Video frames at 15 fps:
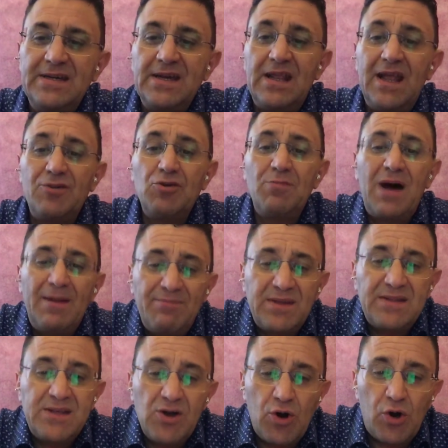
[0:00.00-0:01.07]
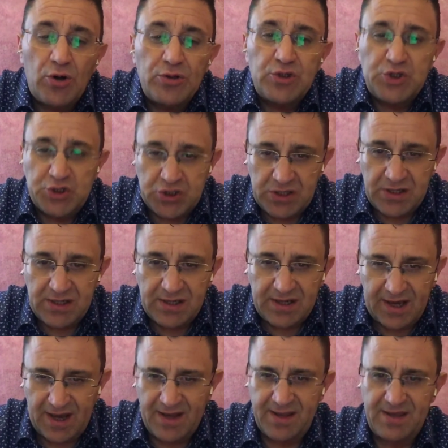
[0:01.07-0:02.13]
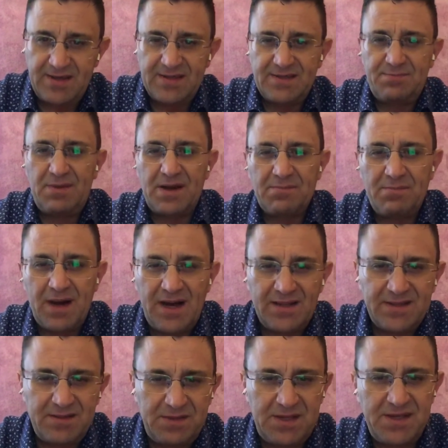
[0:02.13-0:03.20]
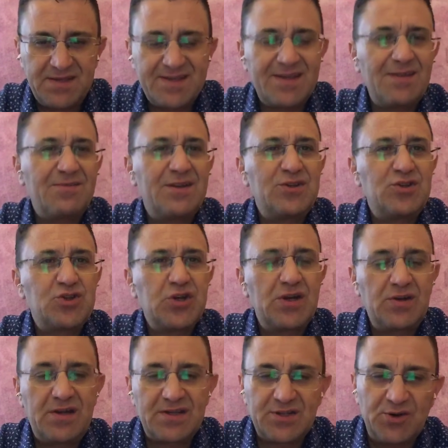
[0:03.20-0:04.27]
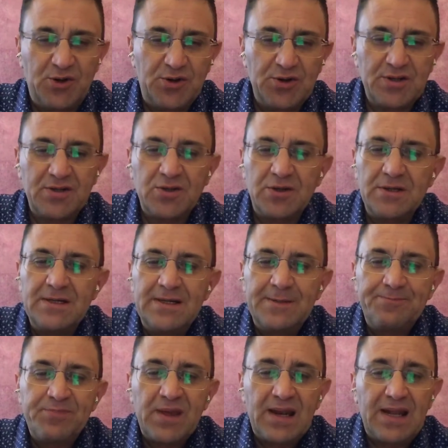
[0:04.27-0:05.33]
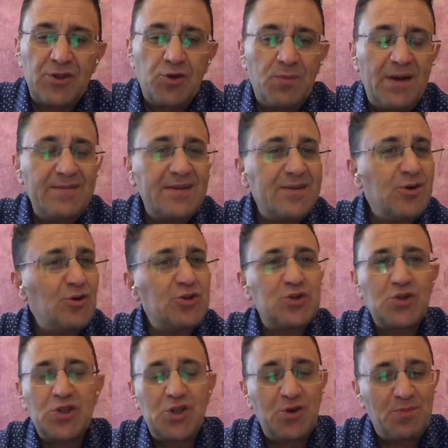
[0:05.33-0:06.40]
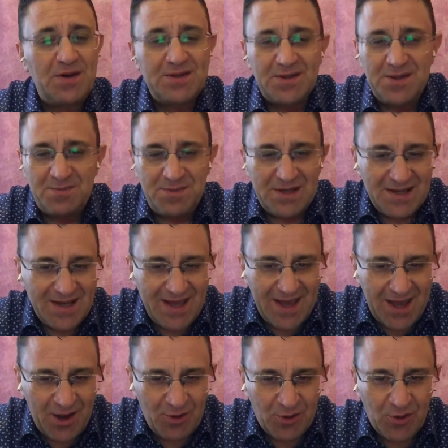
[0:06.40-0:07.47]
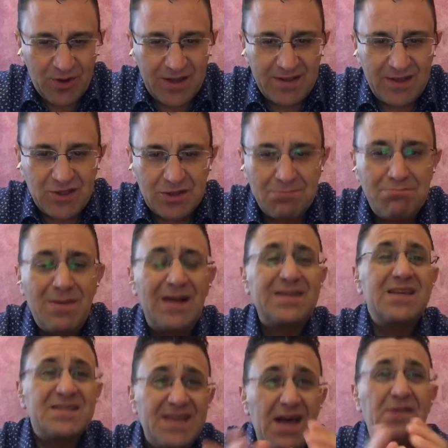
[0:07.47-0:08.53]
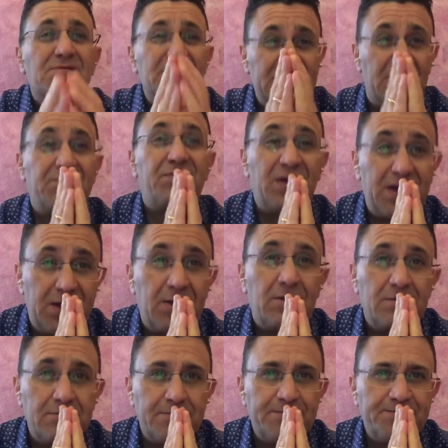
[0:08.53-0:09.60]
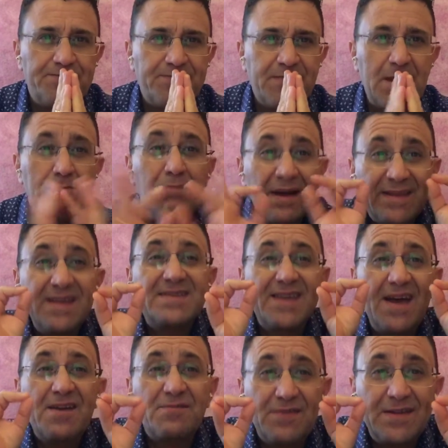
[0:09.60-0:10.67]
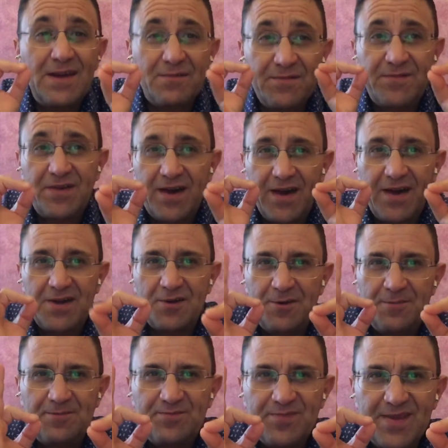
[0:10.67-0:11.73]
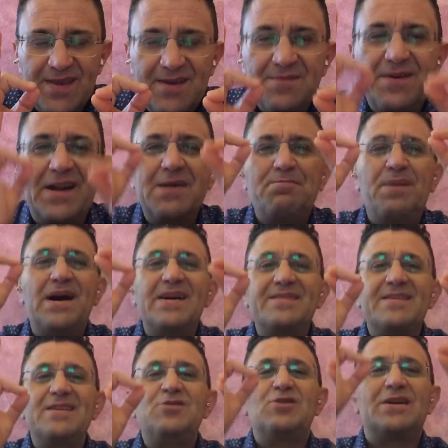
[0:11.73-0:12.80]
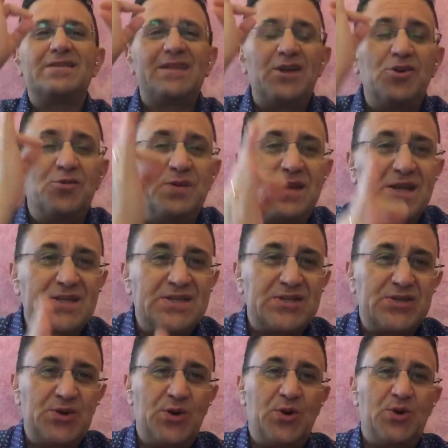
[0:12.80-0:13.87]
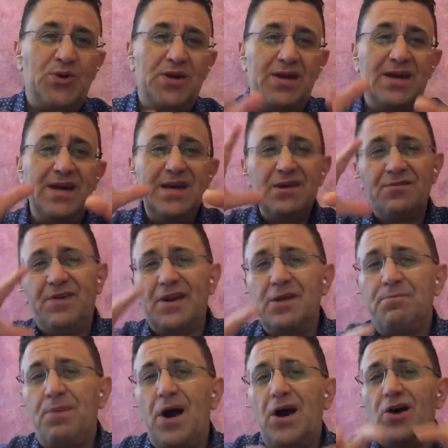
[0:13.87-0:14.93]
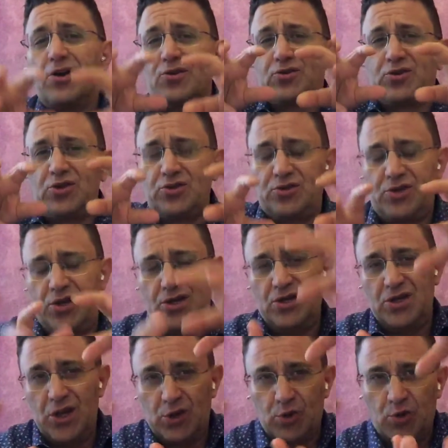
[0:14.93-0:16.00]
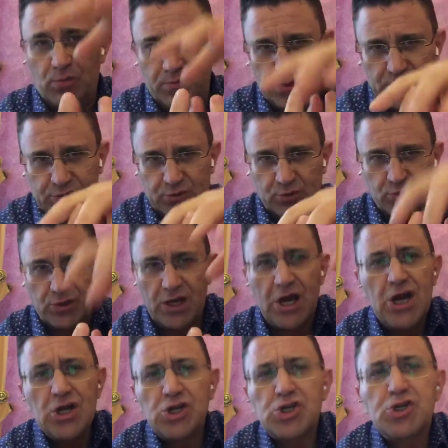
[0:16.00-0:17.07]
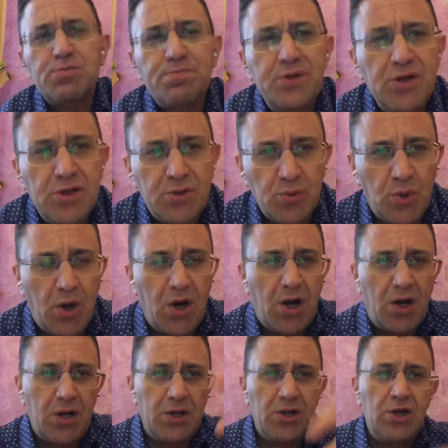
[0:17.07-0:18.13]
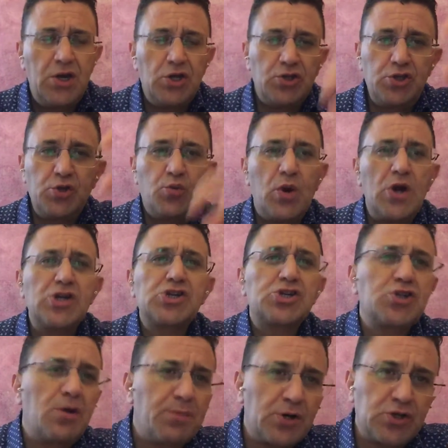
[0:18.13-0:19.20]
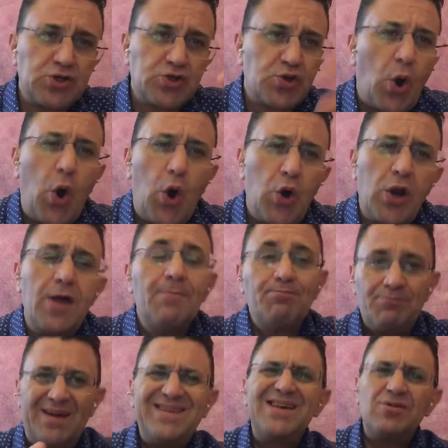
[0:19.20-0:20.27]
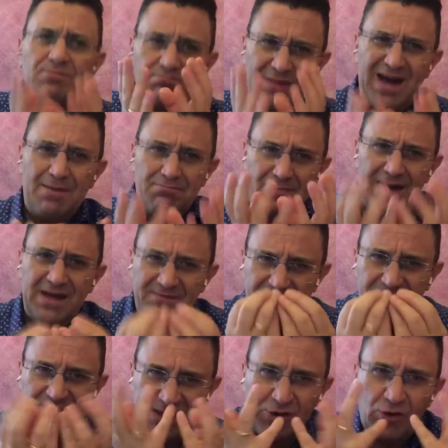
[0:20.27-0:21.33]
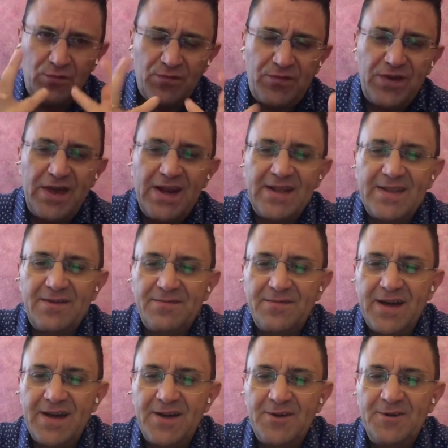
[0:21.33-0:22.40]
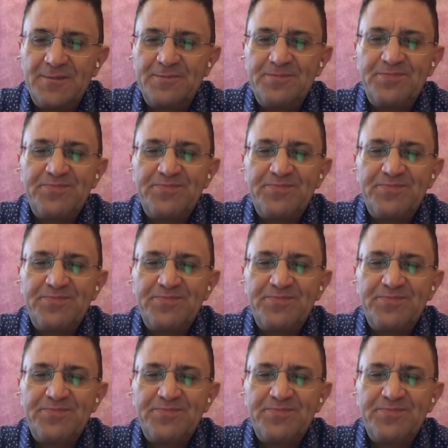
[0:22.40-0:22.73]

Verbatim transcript: La domanda di oggi, cari sbarbati ministri del Vangelo in ascolto, la domanda di oggi è una domanda di mille euro che dice: Ma ti serve davvero? Ma ti serve davvero? Fare parte di una denominazione, fare parte della copertura spirituale di queste persone. Ma ti, ma, ma ti conviene davvero?